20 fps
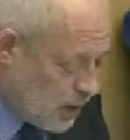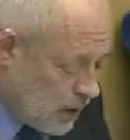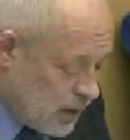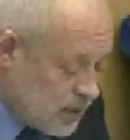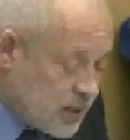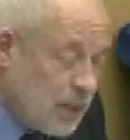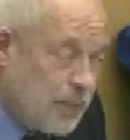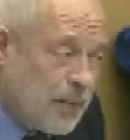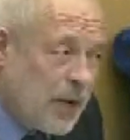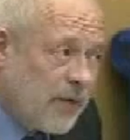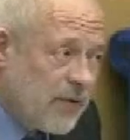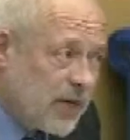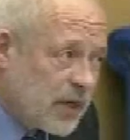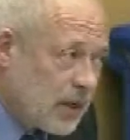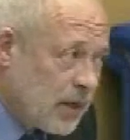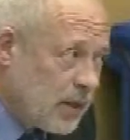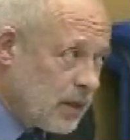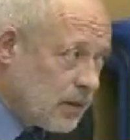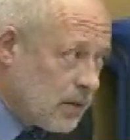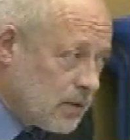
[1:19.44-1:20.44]
Ce n'est pas avec
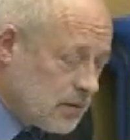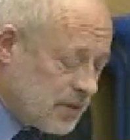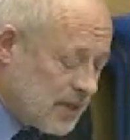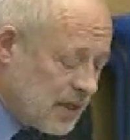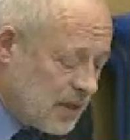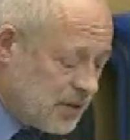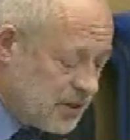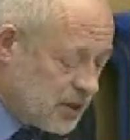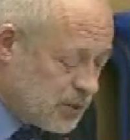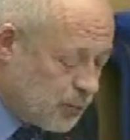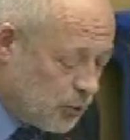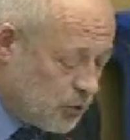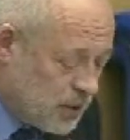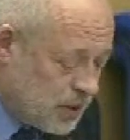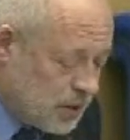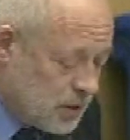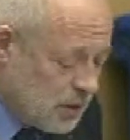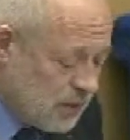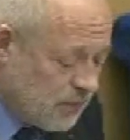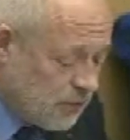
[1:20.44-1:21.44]
un tel
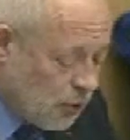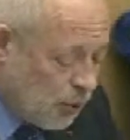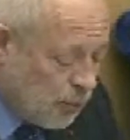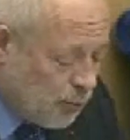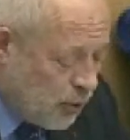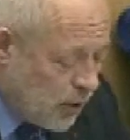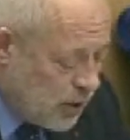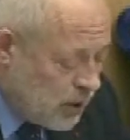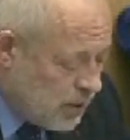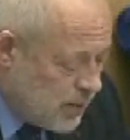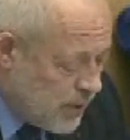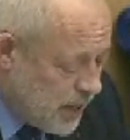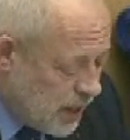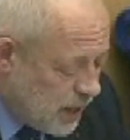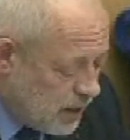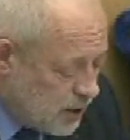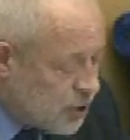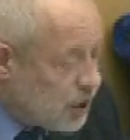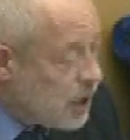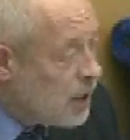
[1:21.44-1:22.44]
dispositif qu'on peut animer à
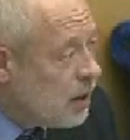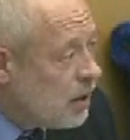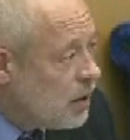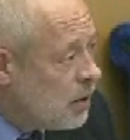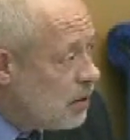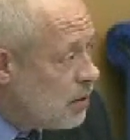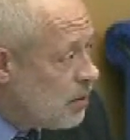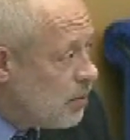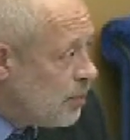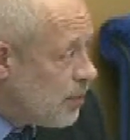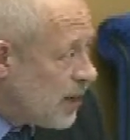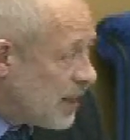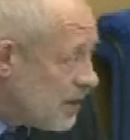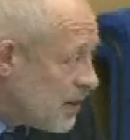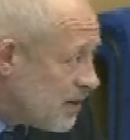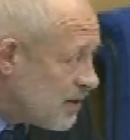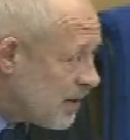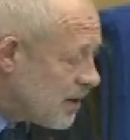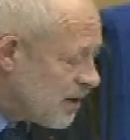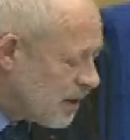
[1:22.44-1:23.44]
l'échelle
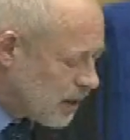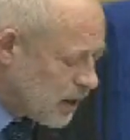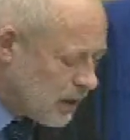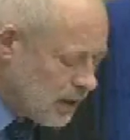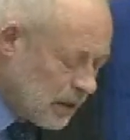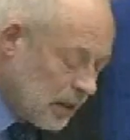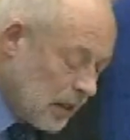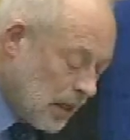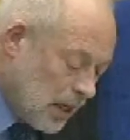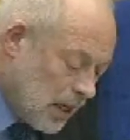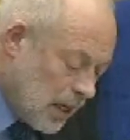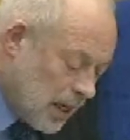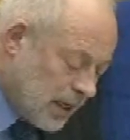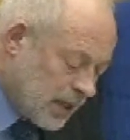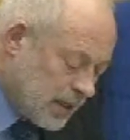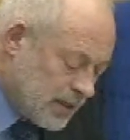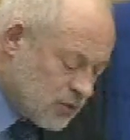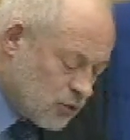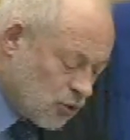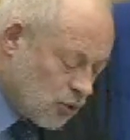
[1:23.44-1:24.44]
planétaire, un
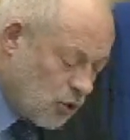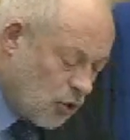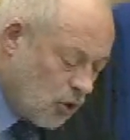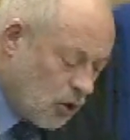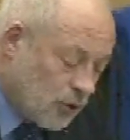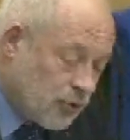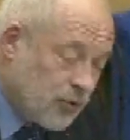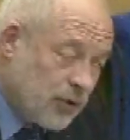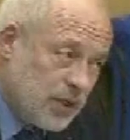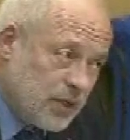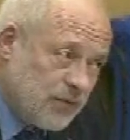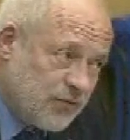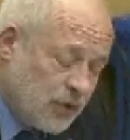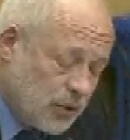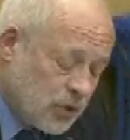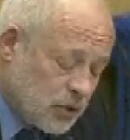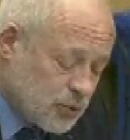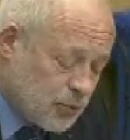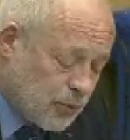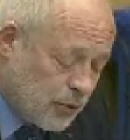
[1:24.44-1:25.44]
réseau coordonné de
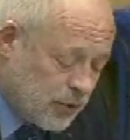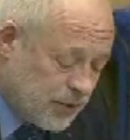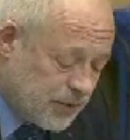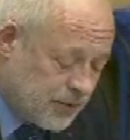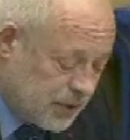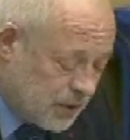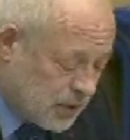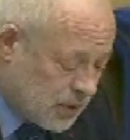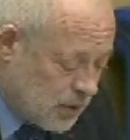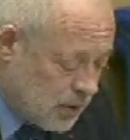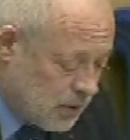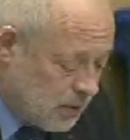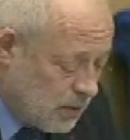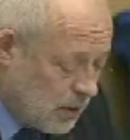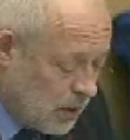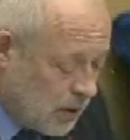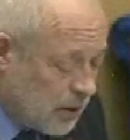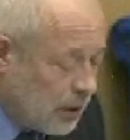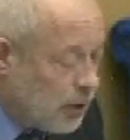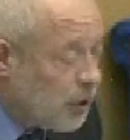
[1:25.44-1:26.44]
violences politiques.
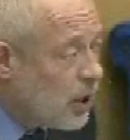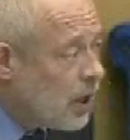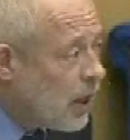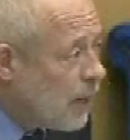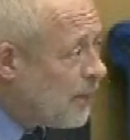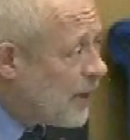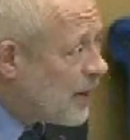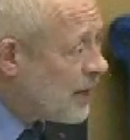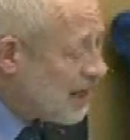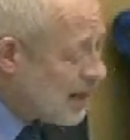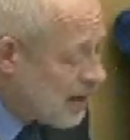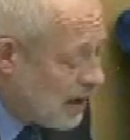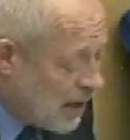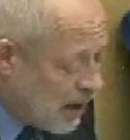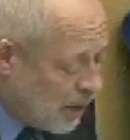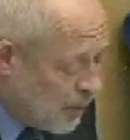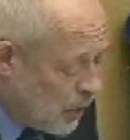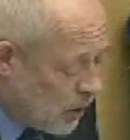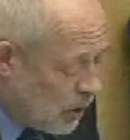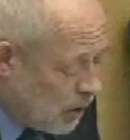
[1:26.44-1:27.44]
D'ailleurs, il apparaît
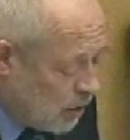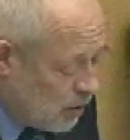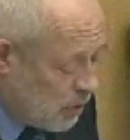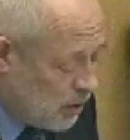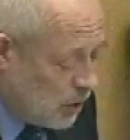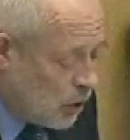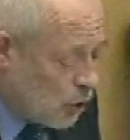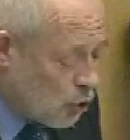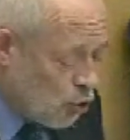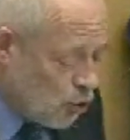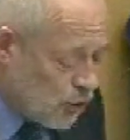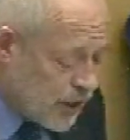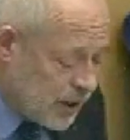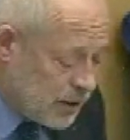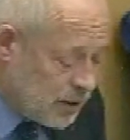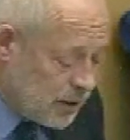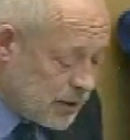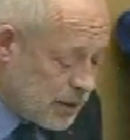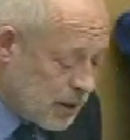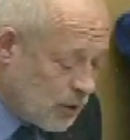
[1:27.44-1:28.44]
clairement
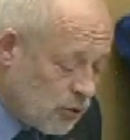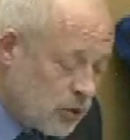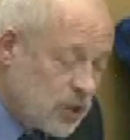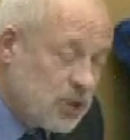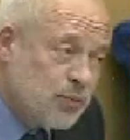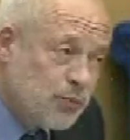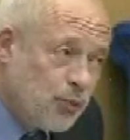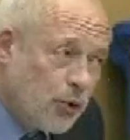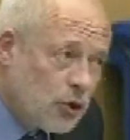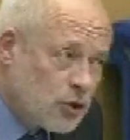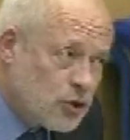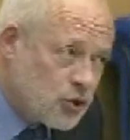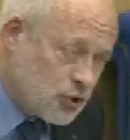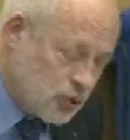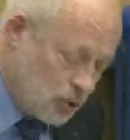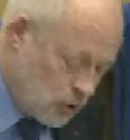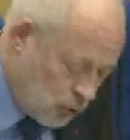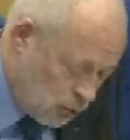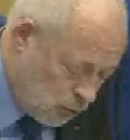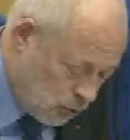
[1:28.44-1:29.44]
qu'aucun des terroristes
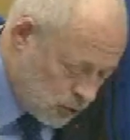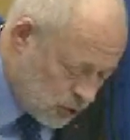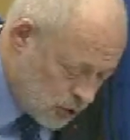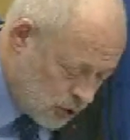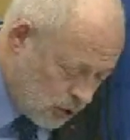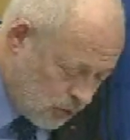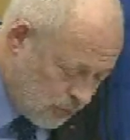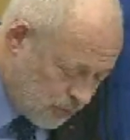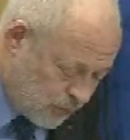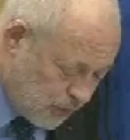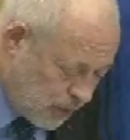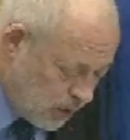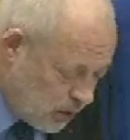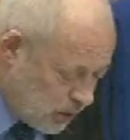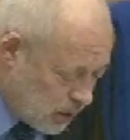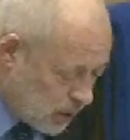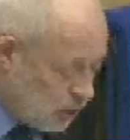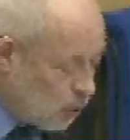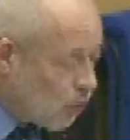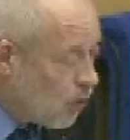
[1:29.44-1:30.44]
post-11-9
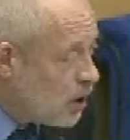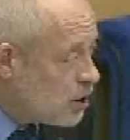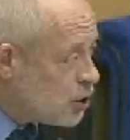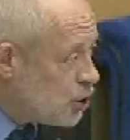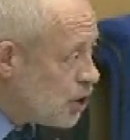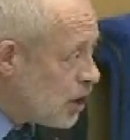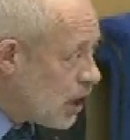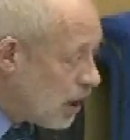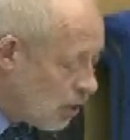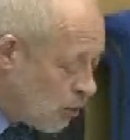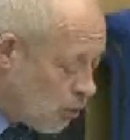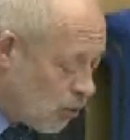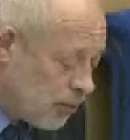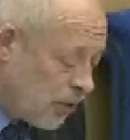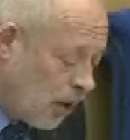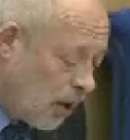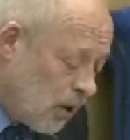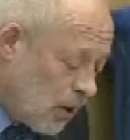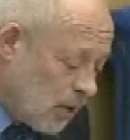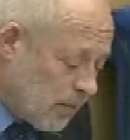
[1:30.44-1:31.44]
qui ont agi à
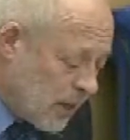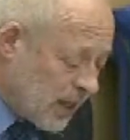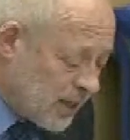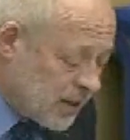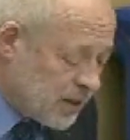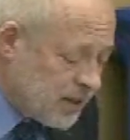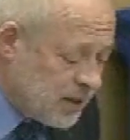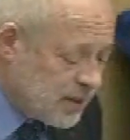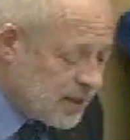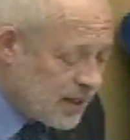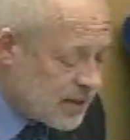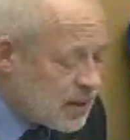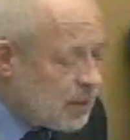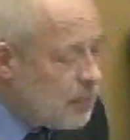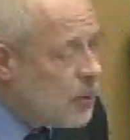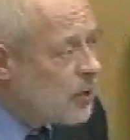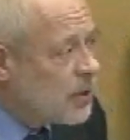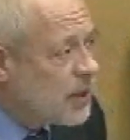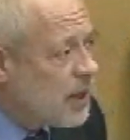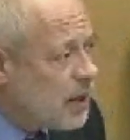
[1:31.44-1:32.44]
Londres, Madrid,
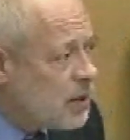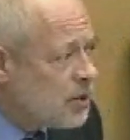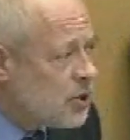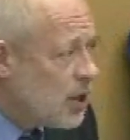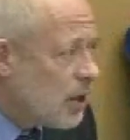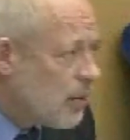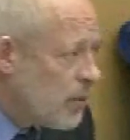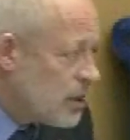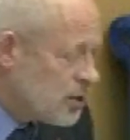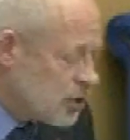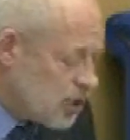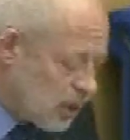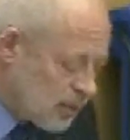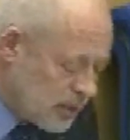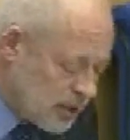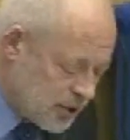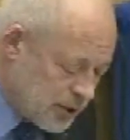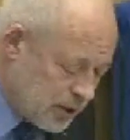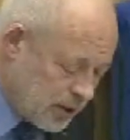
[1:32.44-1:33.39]
Casablanca, Djerba, Sharm